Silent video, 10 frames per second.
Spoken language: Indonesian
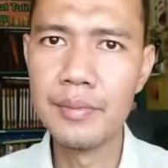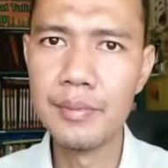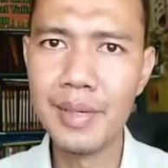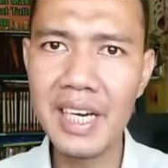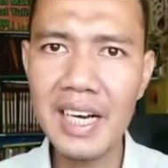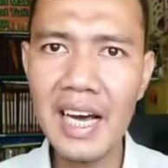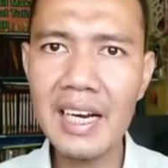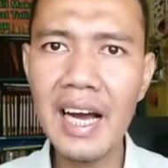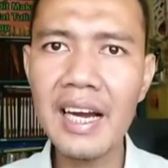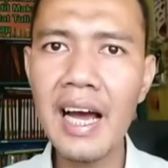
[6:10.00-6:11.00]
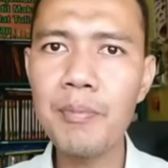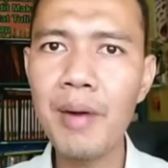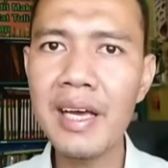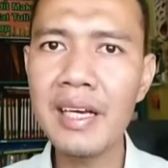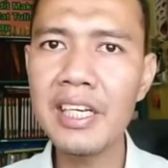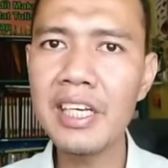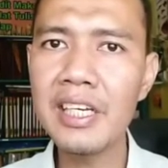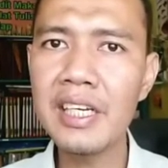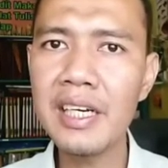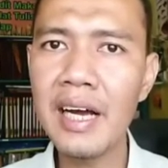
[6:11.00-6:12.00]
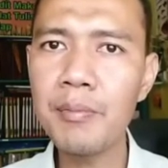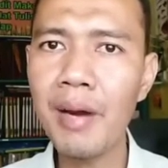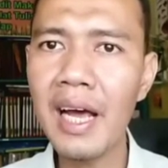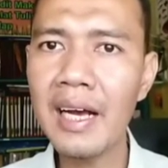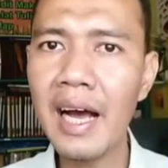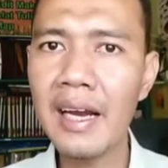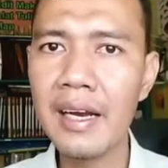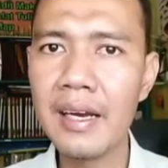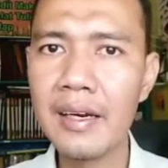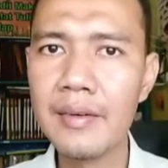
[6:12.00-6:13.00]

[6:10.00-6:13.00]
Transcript: Mendengarkan apa yang diinginkan pelanggan,